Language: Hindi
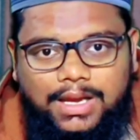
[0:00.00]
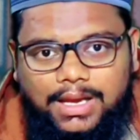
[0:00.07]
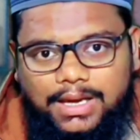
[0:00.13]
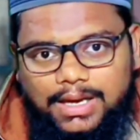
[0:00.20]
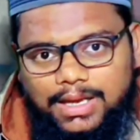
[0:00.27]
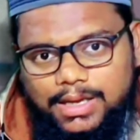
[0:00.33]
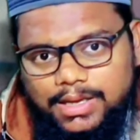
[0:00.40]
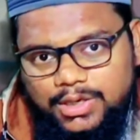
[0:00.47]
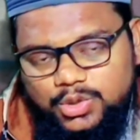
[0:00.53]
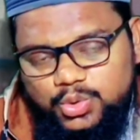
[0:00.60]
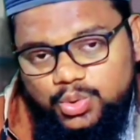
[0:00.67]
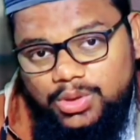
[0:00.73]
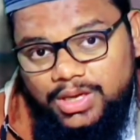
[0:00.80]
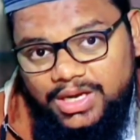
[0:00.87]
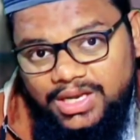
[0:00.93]
अल्लाह का
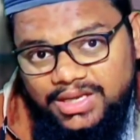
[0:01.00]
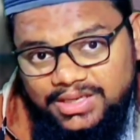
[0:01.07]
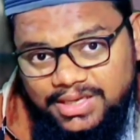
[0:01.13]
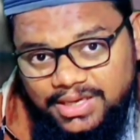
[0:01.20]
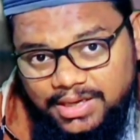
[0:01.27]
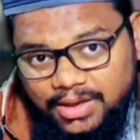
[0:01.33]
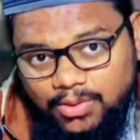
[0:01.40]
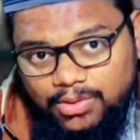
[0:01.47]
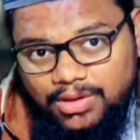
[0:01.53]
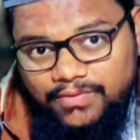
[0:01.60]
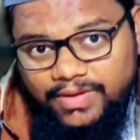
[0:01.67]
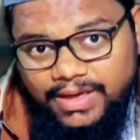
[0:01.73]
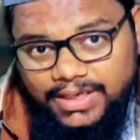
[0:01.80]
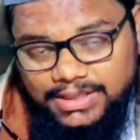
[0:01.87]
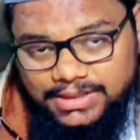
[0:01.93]
शुक्र है कि करोना
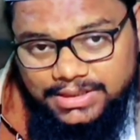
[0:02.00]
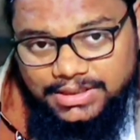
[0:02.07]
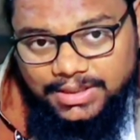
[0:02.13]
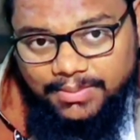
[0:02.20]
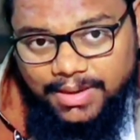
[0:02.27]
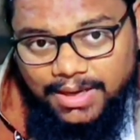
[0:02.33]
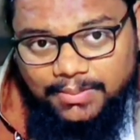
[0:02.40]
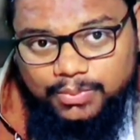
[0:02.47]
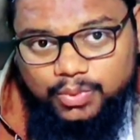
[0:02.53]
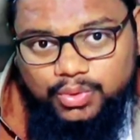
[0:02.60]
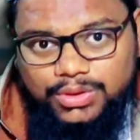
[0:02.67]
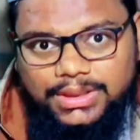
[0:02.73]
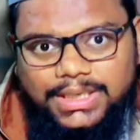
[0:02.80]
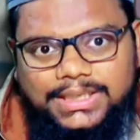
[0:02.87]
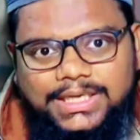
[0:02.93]
वायरस तमाम
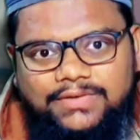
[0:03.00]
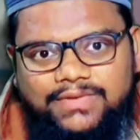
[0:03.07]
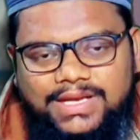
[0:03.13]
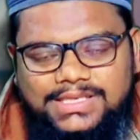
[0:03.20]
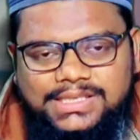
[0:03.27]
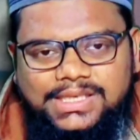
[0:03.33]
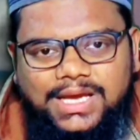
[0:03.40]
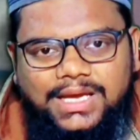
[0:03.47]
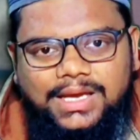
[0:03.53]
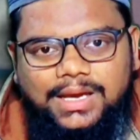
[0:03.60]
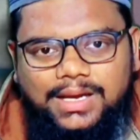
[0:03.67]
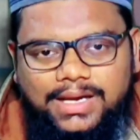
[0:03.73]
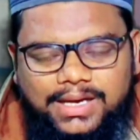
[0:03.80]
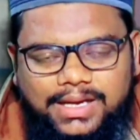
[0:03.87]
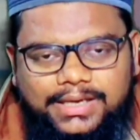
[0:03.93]
दुनिया के वास्ते आया
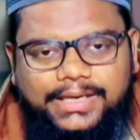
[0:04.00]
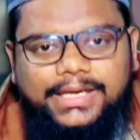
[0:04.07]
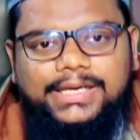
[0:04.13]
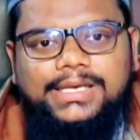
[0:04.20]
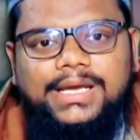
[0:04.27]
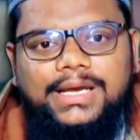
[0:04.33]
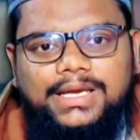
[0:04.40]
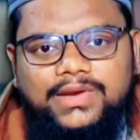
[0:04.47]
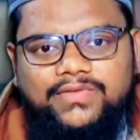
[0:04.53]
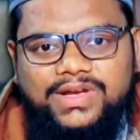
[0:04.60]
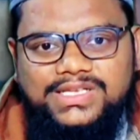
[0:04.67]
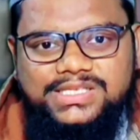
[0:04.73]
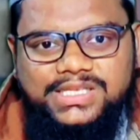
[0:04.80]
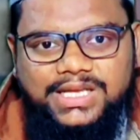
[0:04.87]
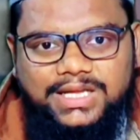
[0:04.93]
अगर खाली इंडिया के
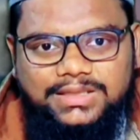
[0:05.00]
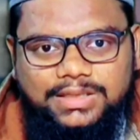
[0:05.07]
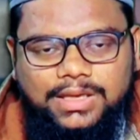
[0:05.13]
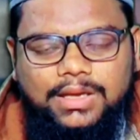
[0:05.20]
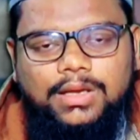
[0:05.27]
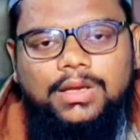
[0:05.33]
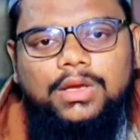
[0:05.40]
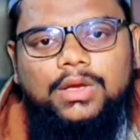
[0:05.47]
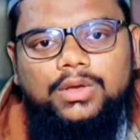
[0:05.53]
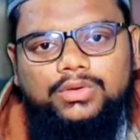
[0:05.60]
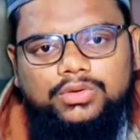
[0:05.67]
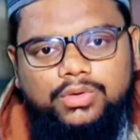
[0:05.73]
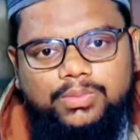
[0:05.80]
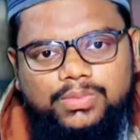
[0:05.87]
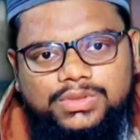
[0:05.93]
वास्ते आता
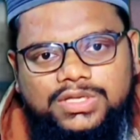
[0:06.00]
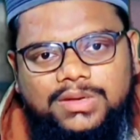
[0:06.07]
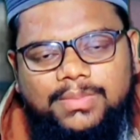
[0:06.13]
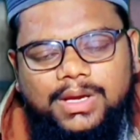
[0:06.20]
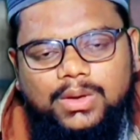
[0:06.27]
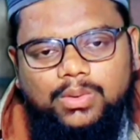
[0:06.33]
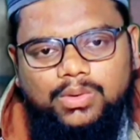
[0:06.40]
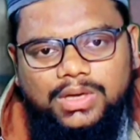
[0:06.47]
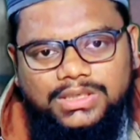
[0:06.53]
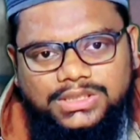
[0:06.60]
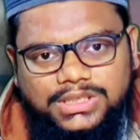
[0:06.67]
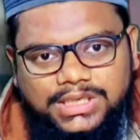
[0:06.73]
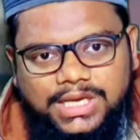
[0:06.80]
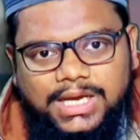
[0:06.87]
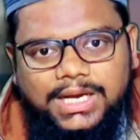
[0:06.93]
तो मुसलमानों का
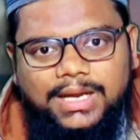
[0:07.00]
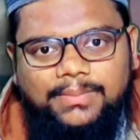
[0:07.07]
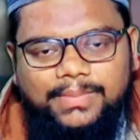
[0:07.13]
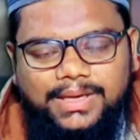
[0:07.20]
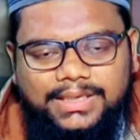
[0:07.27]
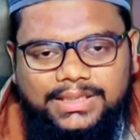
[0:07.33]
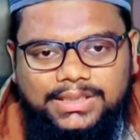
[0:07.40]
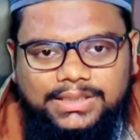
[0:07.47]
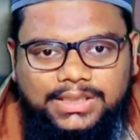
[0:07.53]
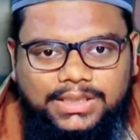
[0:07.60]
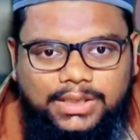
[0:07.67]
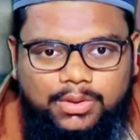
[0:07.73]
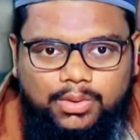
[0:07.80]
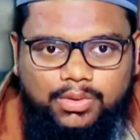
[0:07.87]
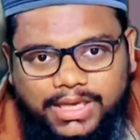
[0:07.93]
जीना हराम कर देते
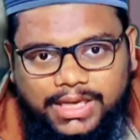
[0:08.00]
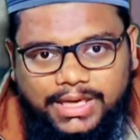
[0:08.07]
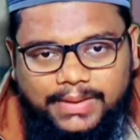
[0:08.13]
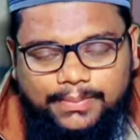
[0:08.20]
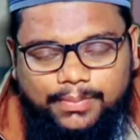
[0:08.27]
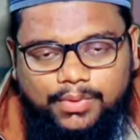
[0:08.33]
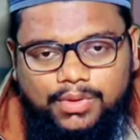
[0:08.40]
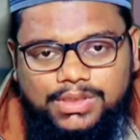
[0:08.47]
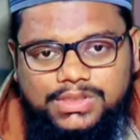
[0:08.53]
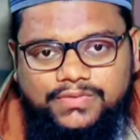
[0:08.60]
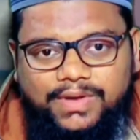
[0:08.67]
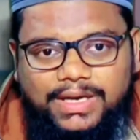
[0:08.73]
ये लोग तो पुलिस